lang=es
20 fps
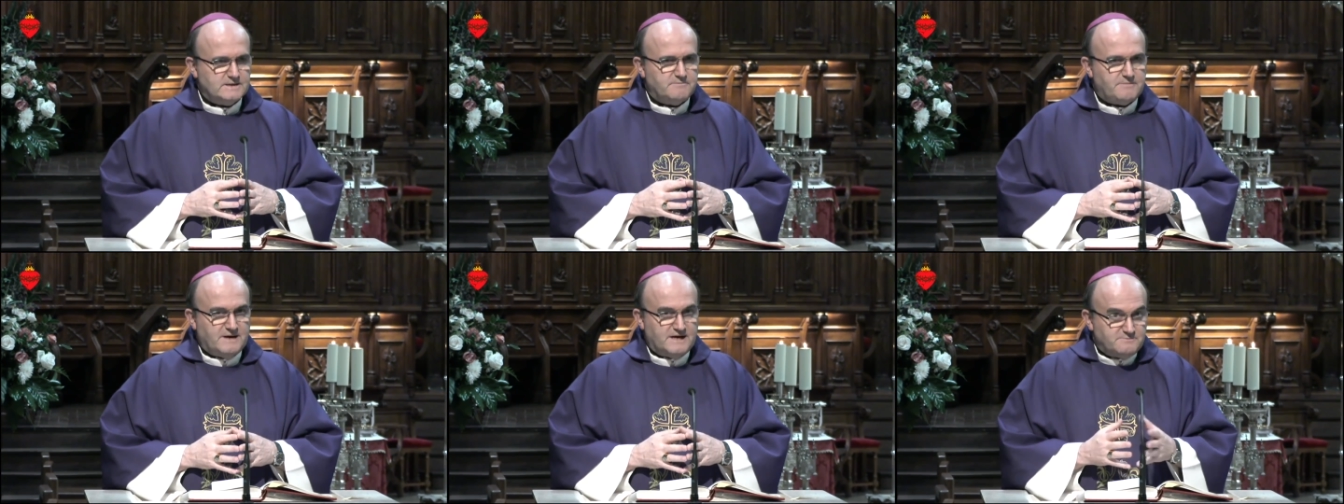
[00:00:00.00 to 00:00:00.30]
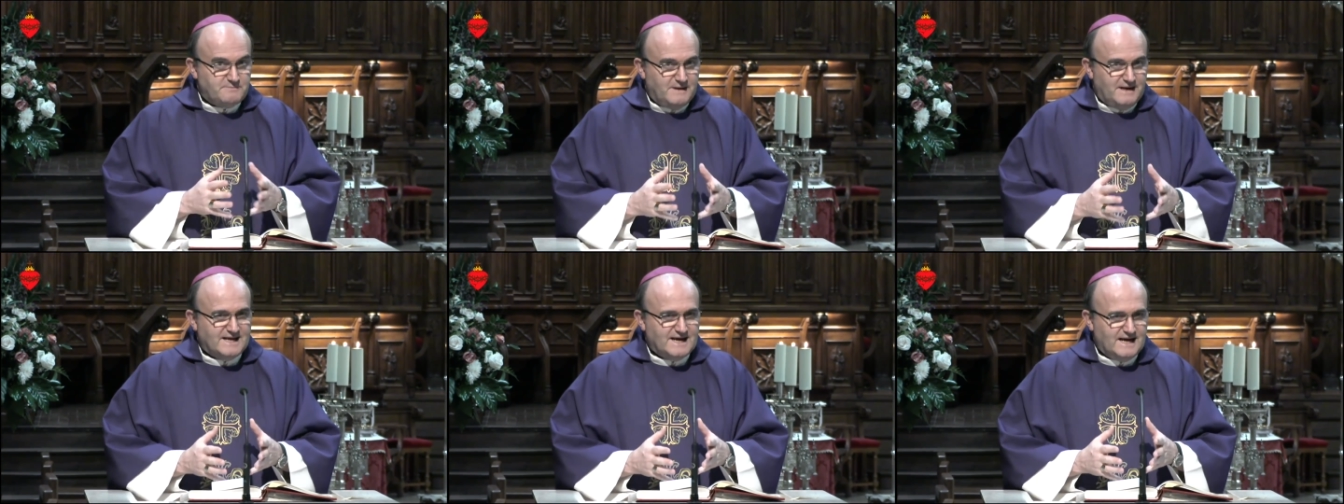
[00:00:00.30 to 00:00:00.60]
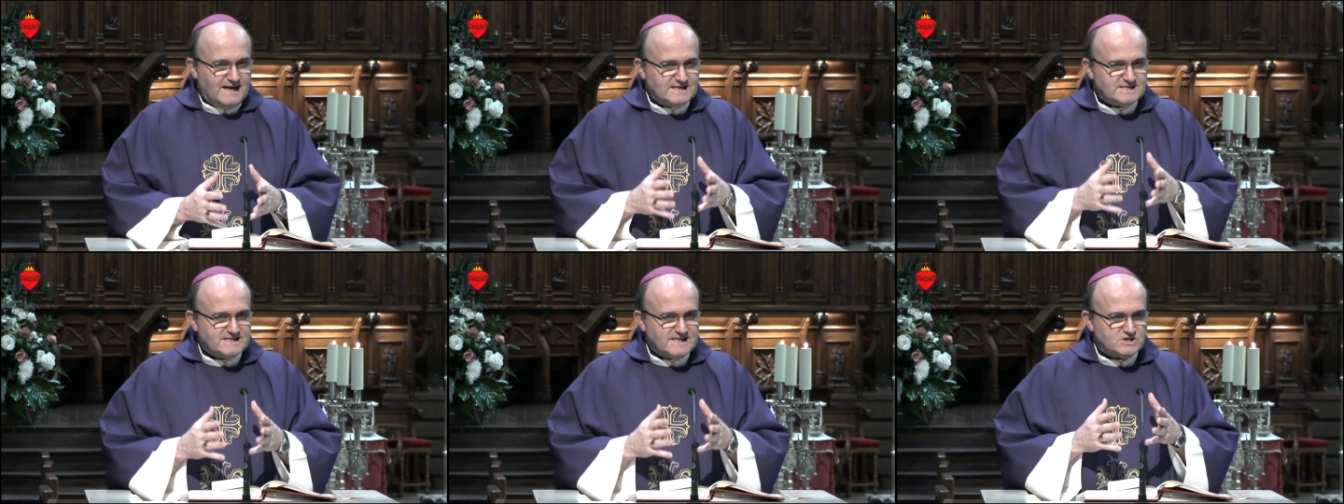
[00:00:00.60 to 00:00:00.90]
para
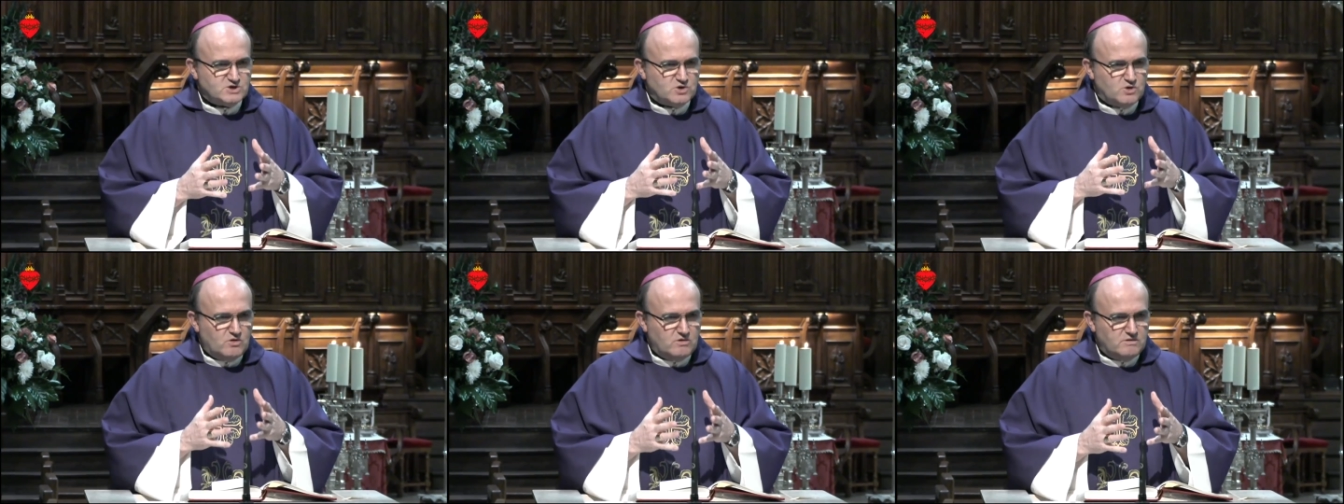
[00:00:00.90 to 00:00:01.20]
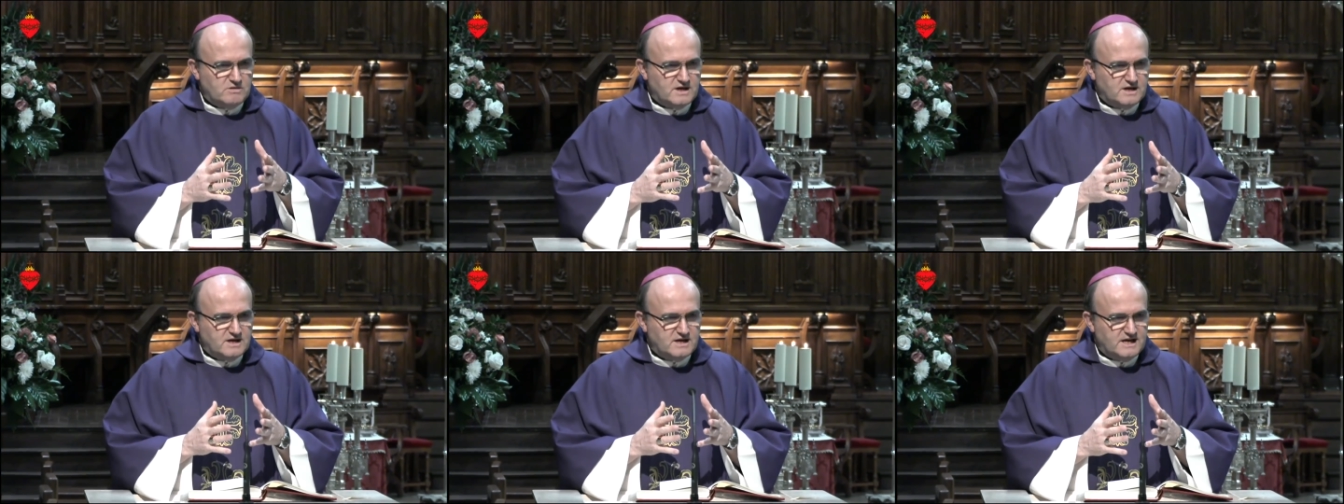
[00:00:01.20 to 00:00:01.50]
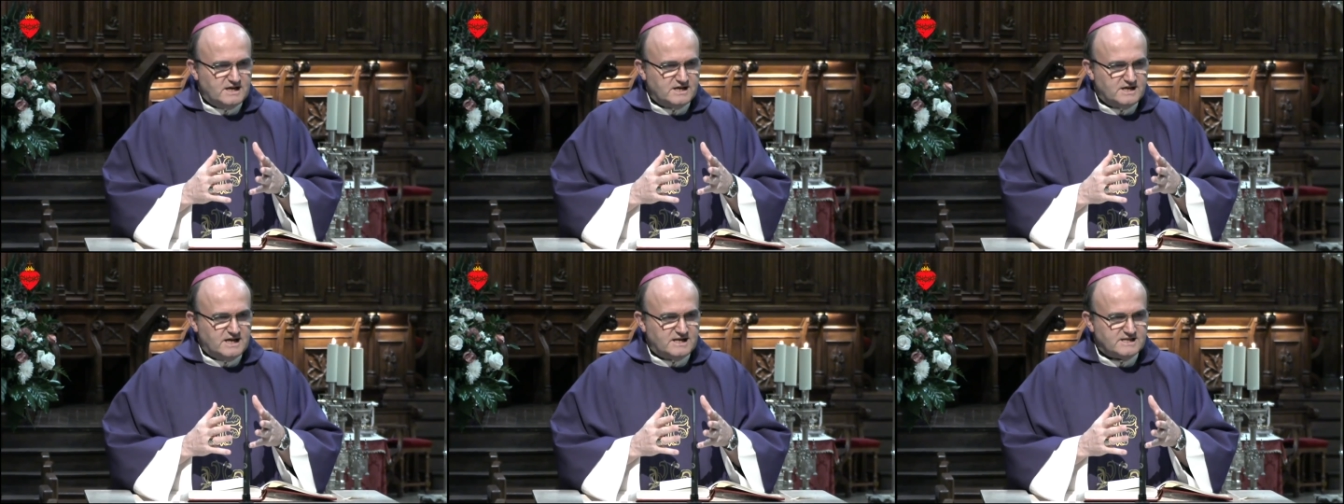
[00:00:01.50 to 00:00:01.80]
explicar estas, eh,
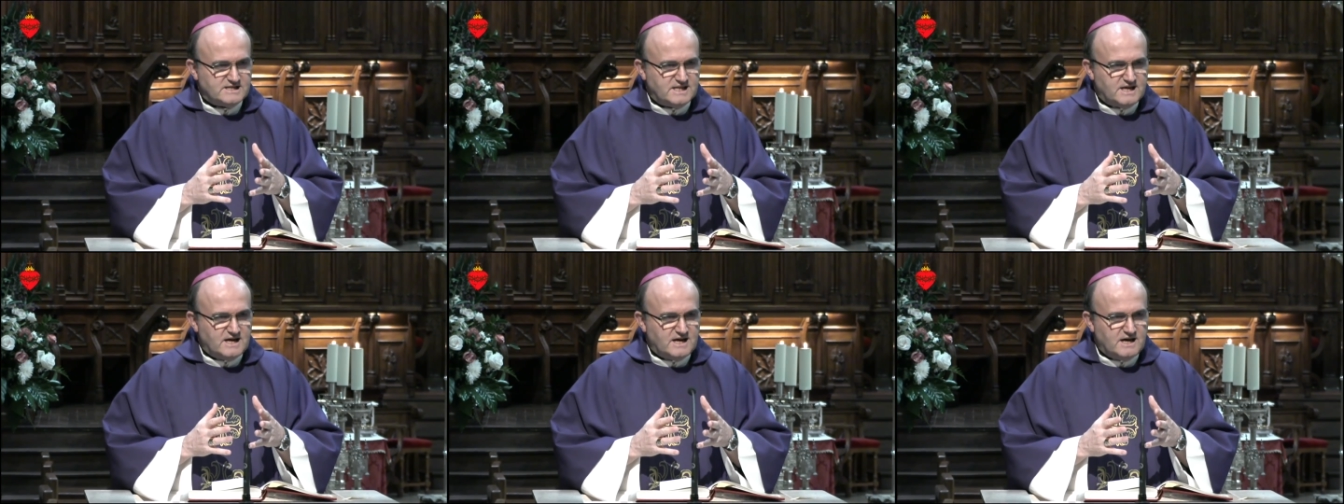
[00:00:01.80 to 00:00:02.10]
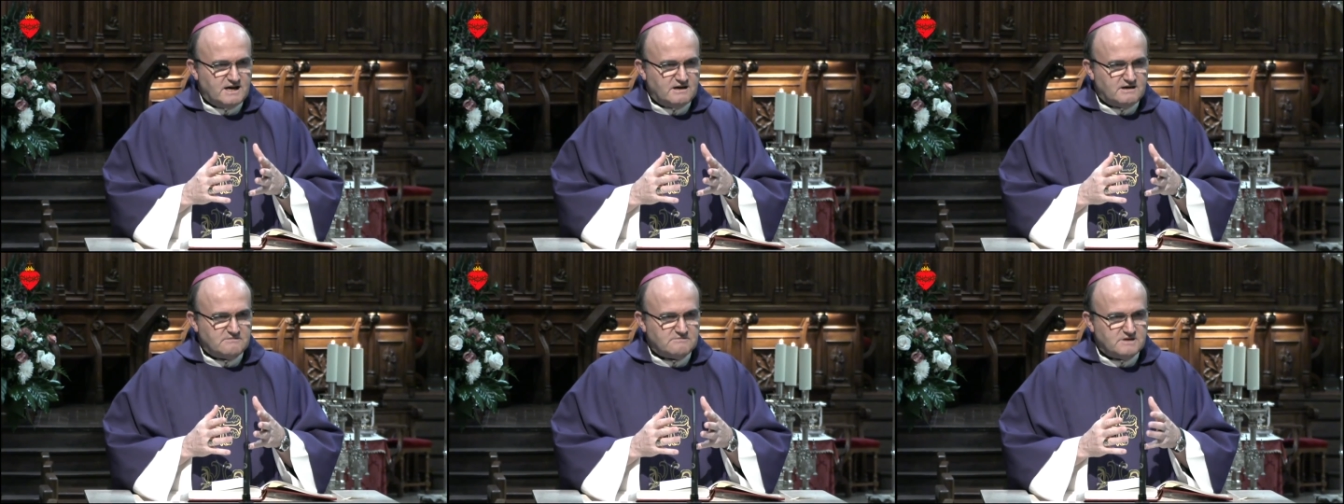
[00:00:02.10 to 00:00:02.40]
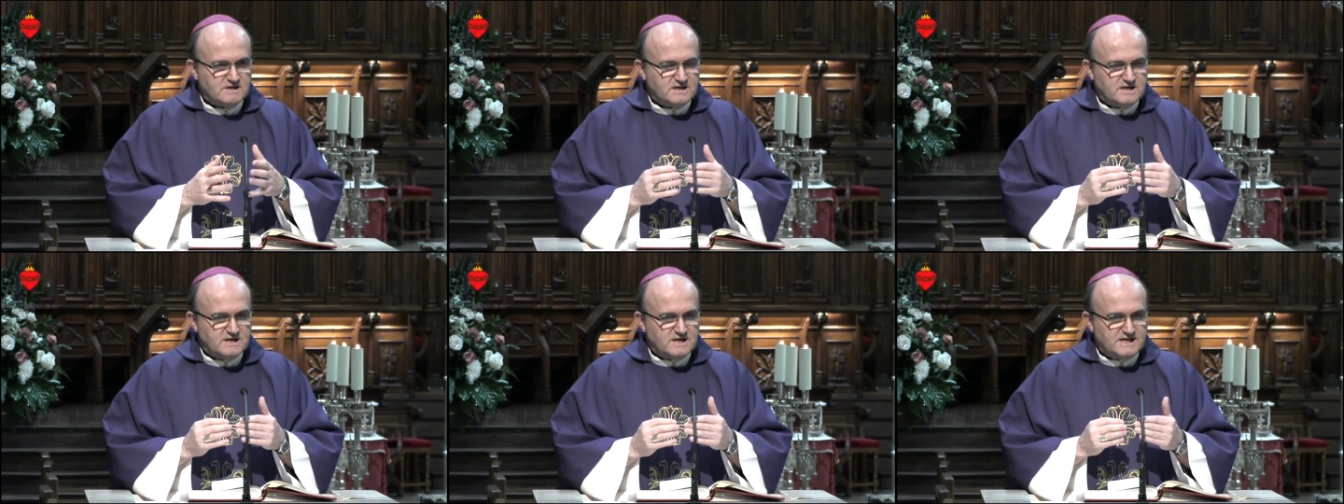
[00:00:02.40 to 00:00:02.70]
eh, esta,
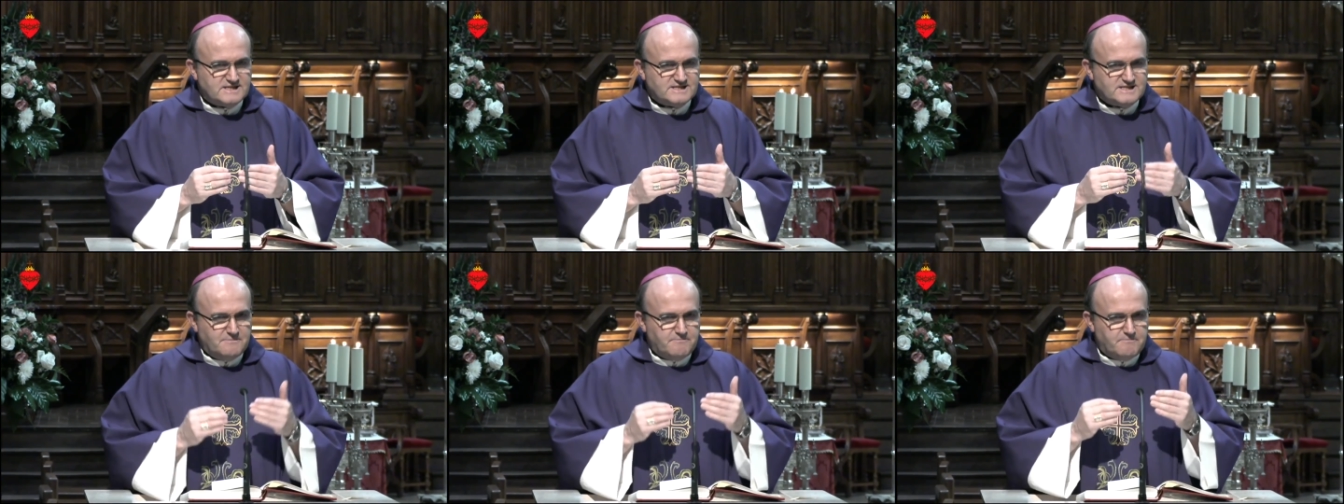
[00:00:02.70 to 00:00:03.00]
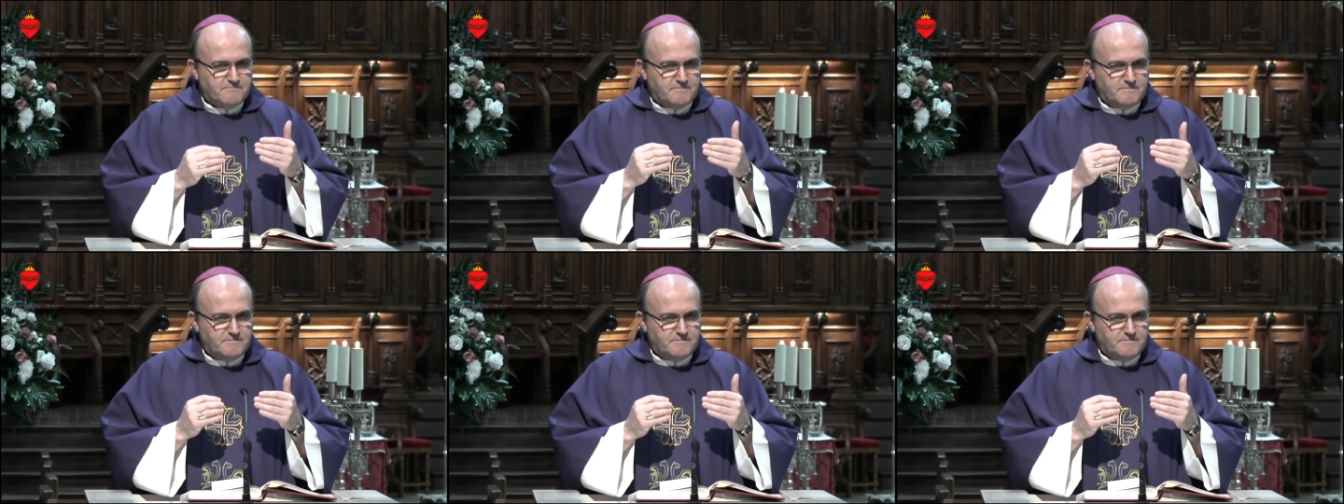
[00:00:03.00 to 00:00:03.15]
este